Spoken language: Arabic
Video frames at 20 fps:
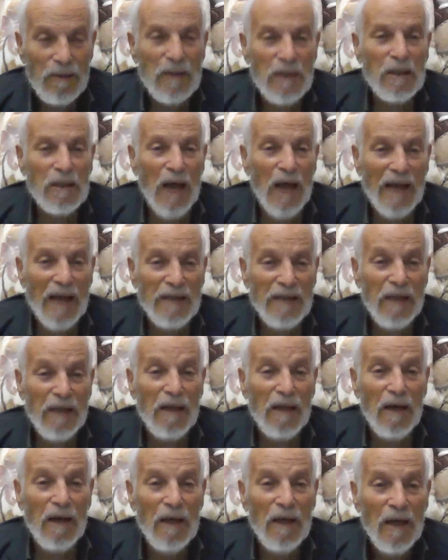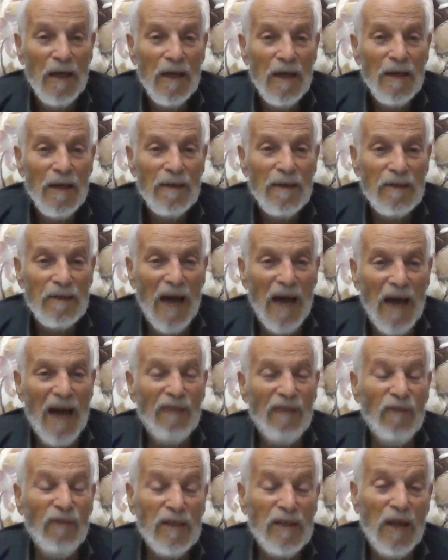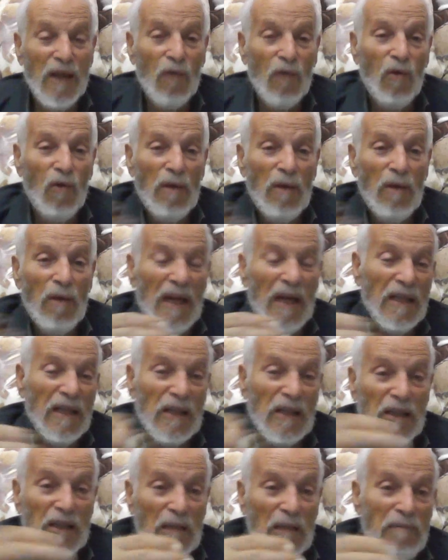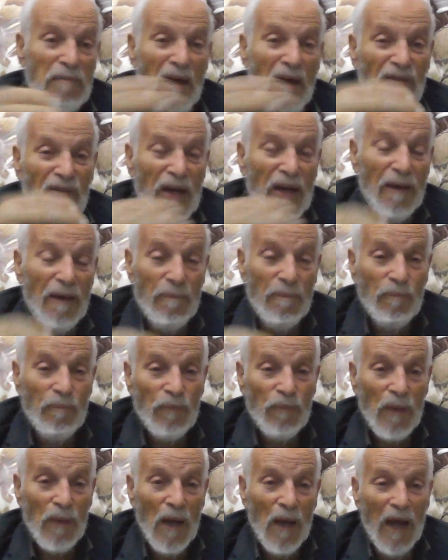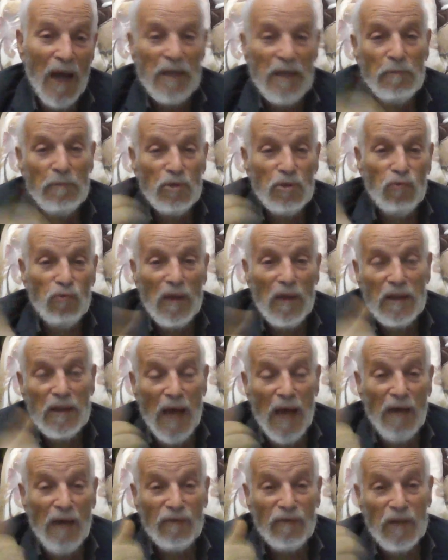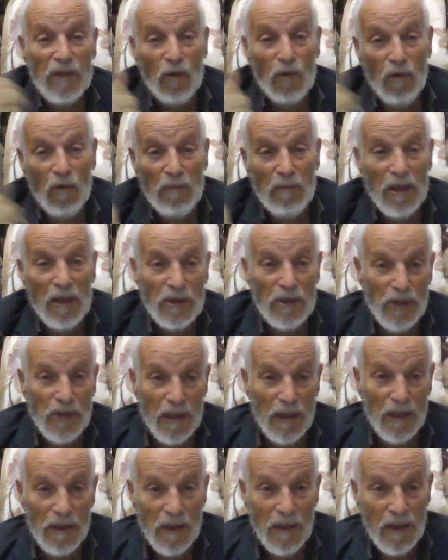تجي حتى تعرف التقويم اللي أنت تتبع فيه حتى مش تقول تعرف التقويم الهجري